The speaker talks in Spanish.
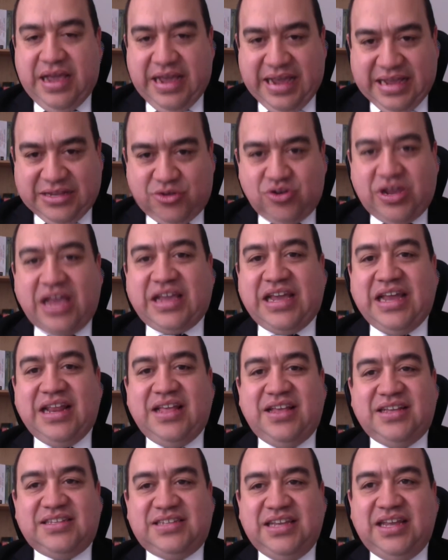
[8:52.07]
¿Esto qué quiere
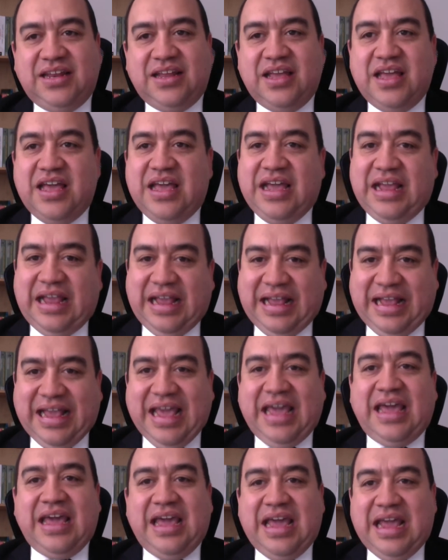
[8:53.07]
decir?
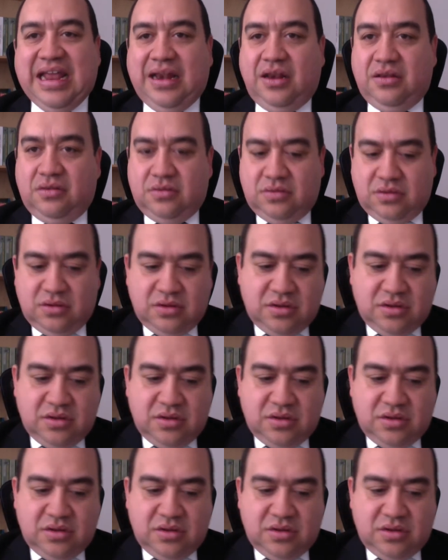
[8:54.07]
Que el